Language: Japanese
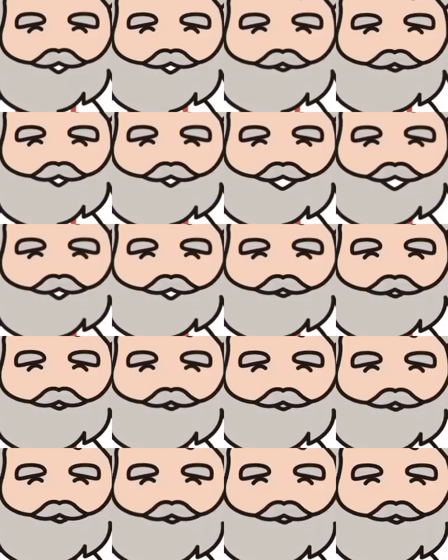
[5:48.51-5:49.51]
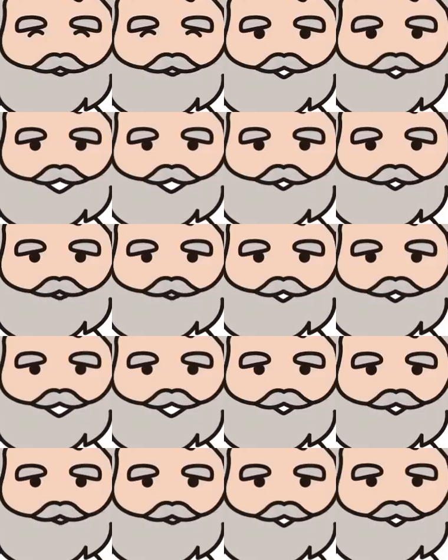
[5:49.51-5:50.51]
んにちは私は
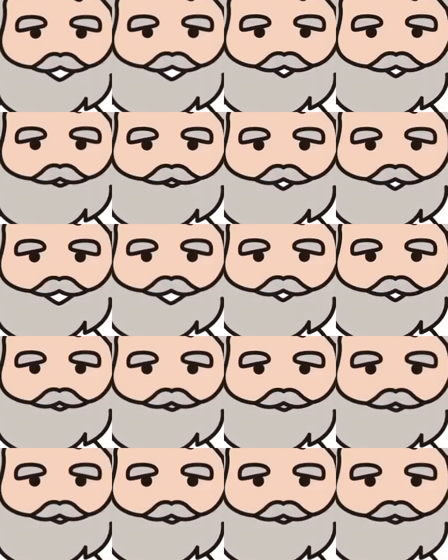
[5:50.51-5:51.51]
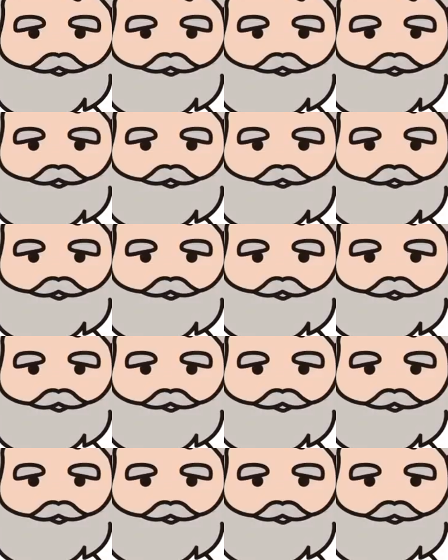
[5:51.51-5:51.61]
サブローと言って